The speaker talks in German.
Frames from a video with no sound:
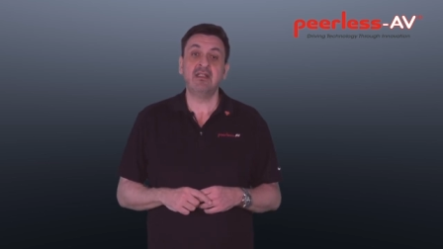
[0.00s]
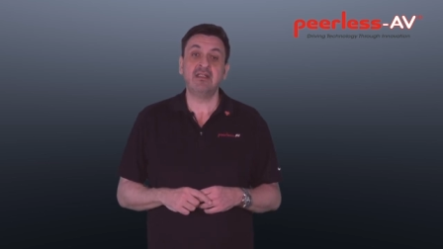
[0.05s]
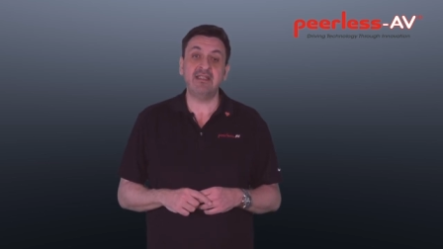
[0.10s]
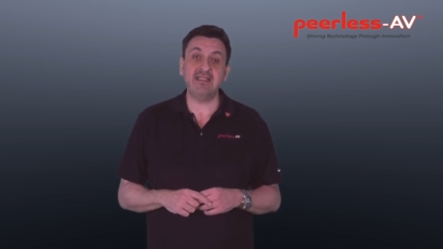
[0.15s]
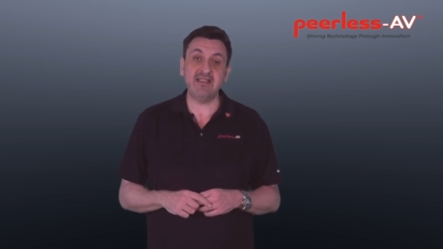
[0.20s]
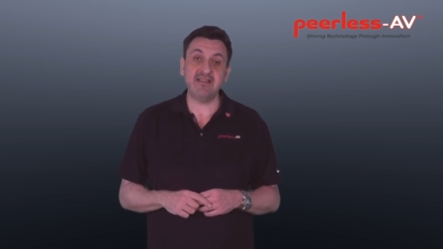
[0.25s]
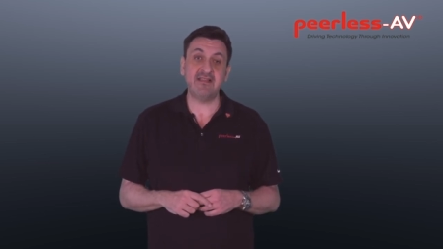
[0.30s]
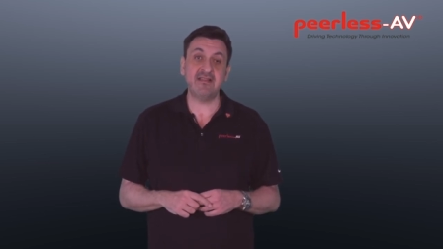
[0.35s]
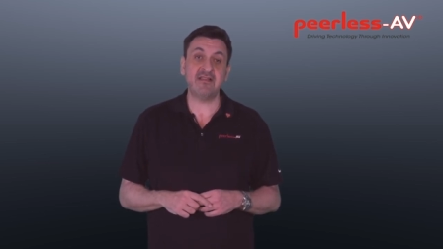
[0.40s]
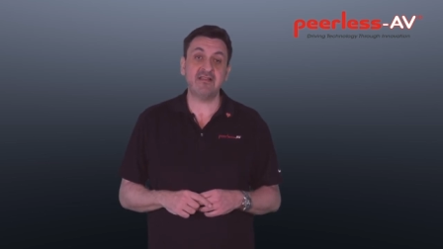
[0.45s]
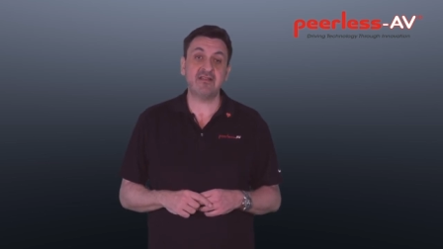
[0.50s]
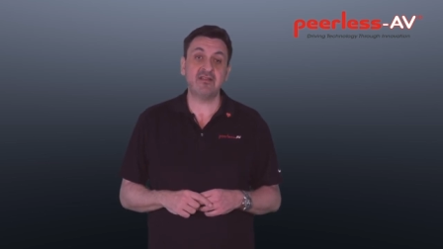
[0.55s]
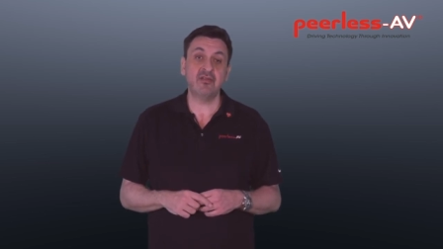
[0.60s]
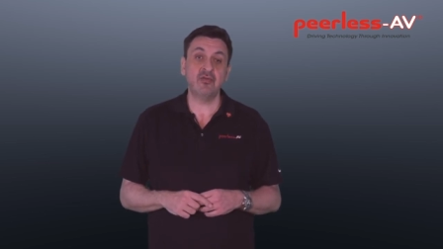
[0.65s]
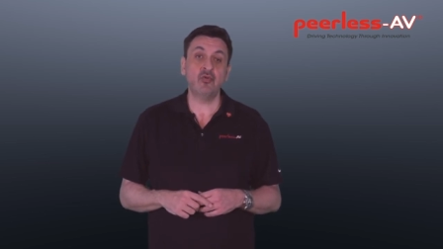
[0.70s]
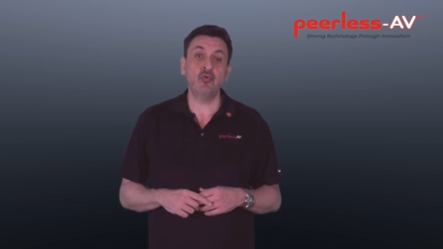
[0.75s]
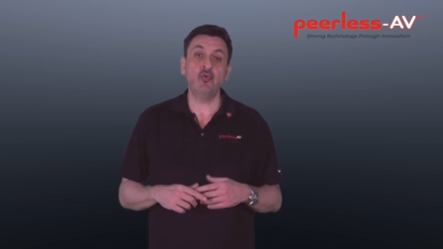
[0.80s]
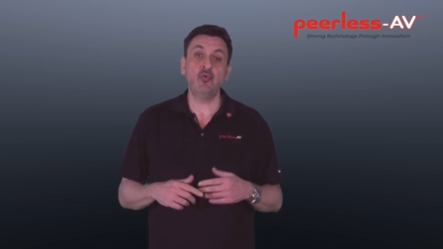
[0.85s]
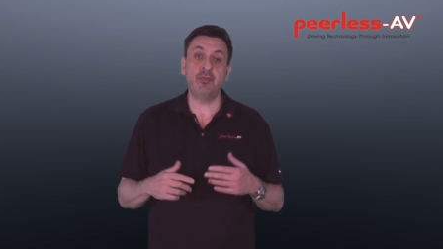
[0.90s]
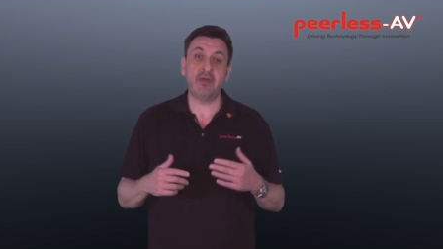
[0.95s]
dieses
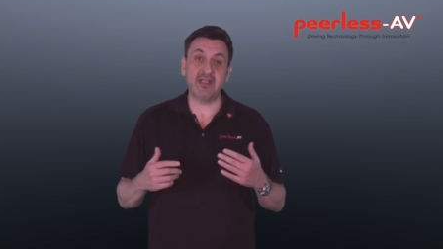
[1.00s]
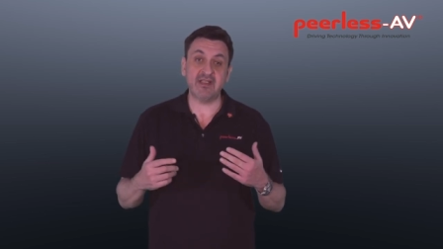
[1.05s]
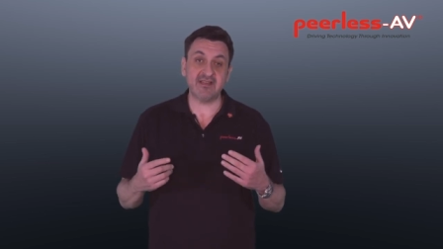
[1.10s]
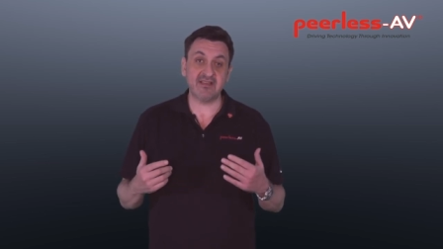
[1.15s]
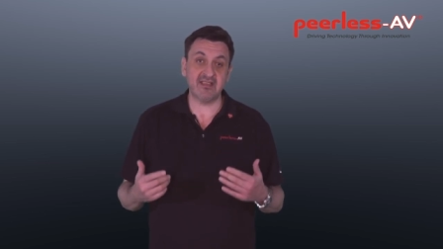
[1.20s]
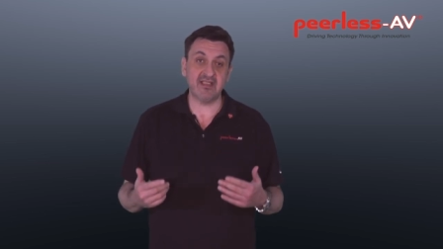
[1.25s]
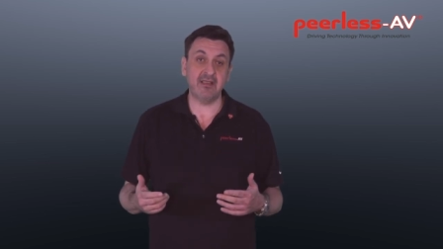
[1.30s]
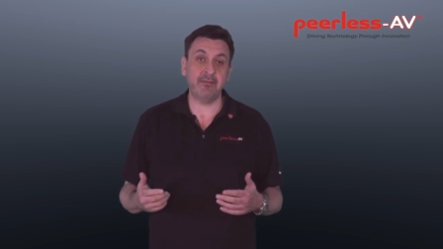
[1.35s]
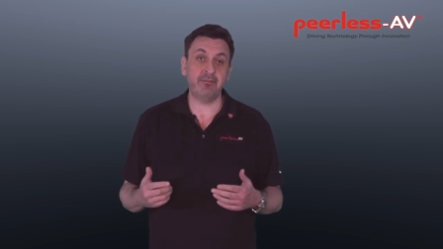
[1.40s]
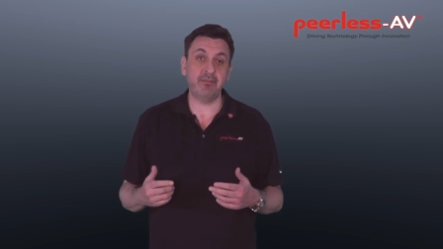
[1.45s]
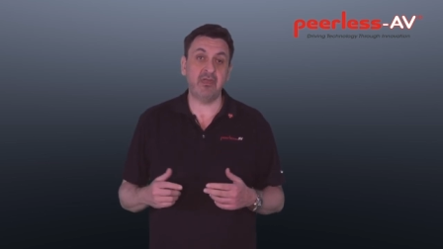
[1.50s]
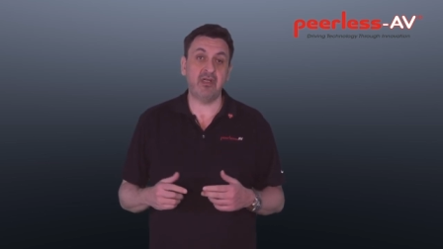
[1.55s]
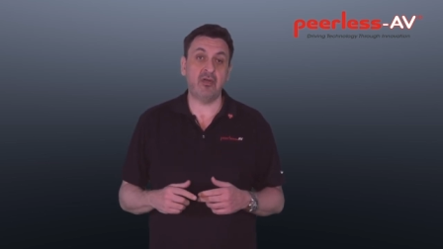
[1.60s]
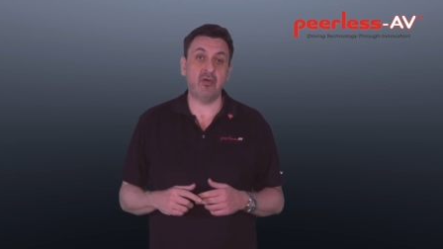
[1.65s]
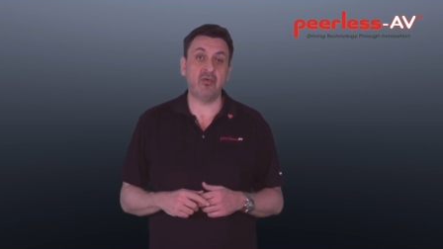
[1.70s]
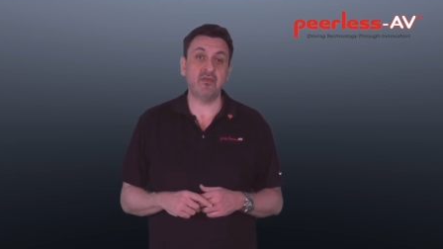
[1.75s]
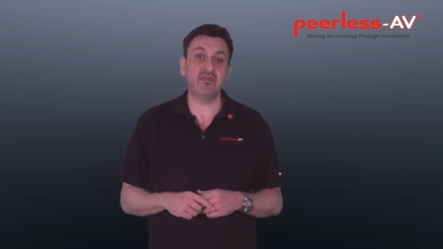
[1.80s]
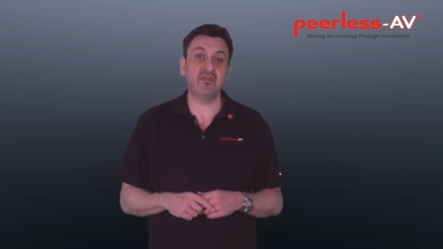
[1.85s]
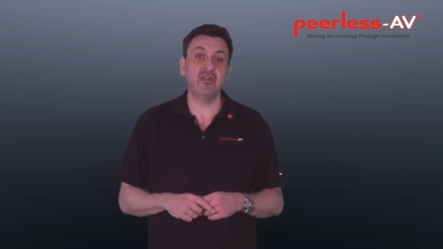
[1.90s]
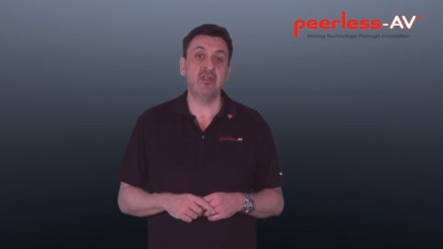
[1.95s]
über das
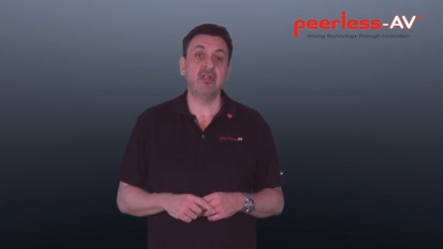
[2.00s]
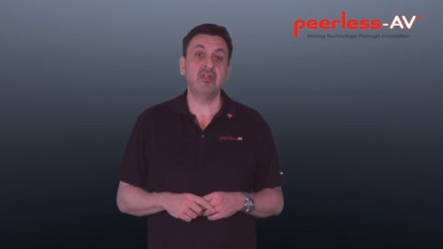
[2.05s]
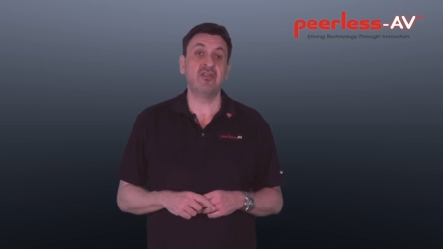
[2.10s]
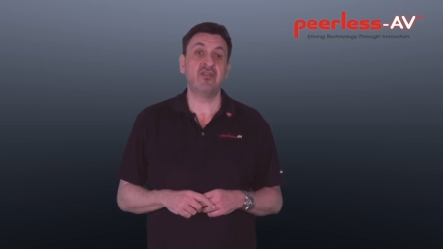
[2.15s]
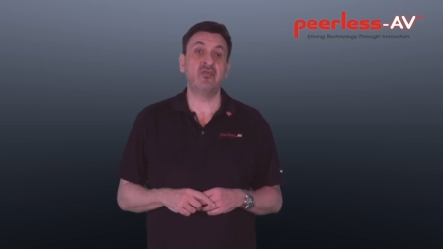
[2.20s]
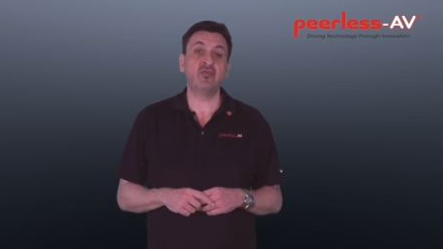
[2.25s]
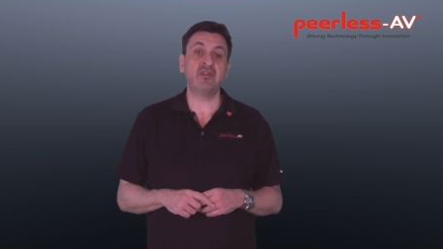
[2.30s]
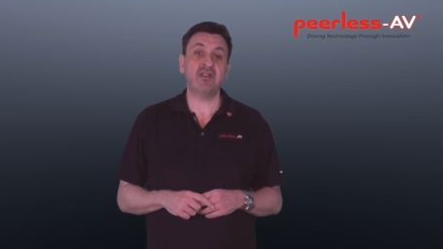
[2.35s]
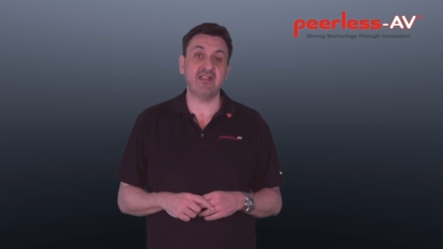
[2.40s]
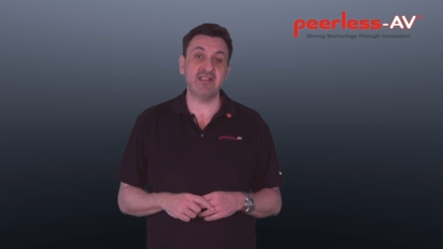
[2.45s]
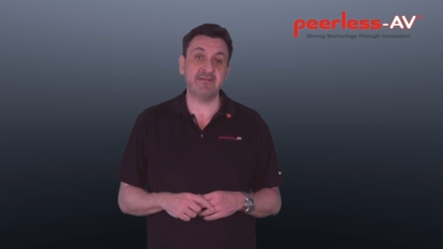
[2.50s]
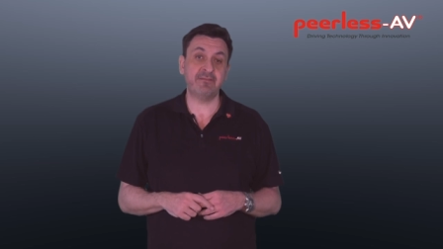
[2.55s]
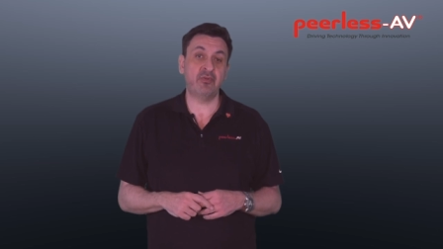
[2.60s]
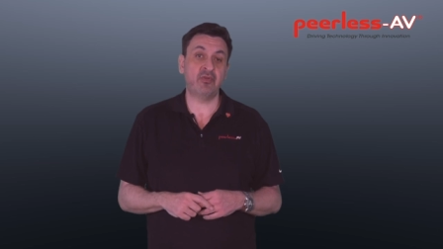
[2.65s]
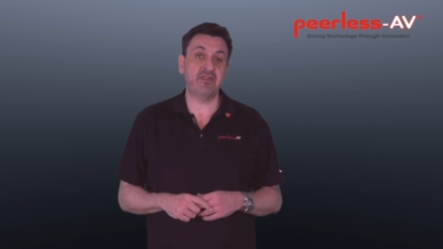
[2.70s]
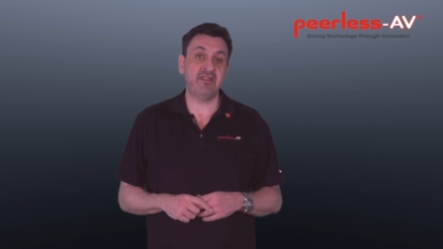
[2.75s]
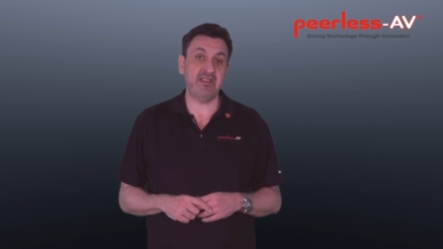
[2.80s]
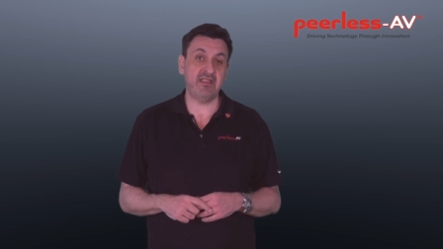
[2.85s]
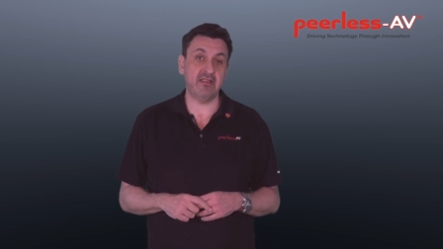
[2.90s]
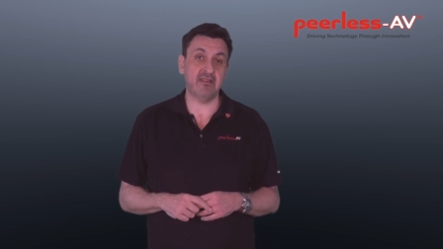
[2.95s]
Treppenhaus zu
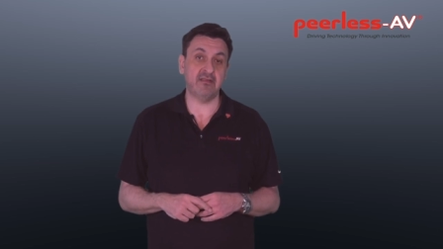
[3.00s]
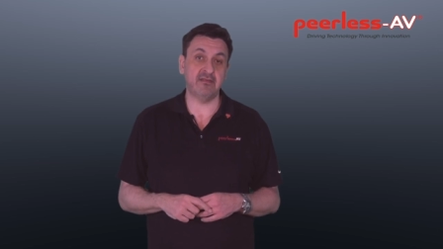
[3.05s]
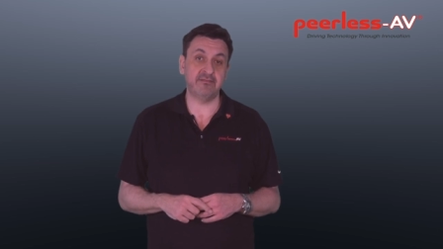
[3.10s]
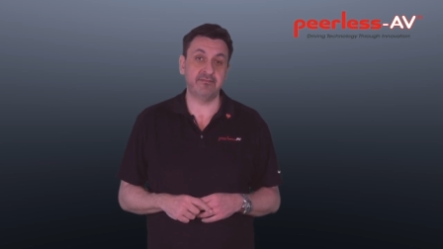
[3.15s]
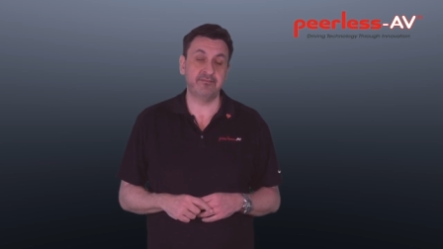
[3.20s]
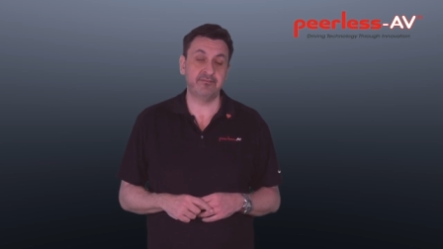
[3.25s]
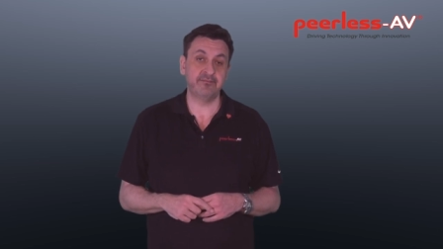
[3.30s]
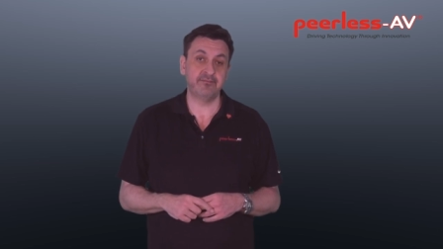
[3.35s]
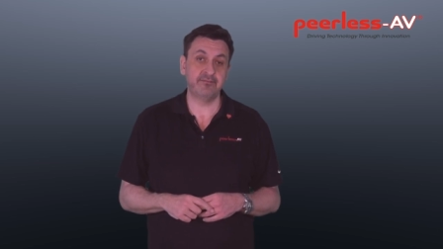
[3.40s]
transportieren.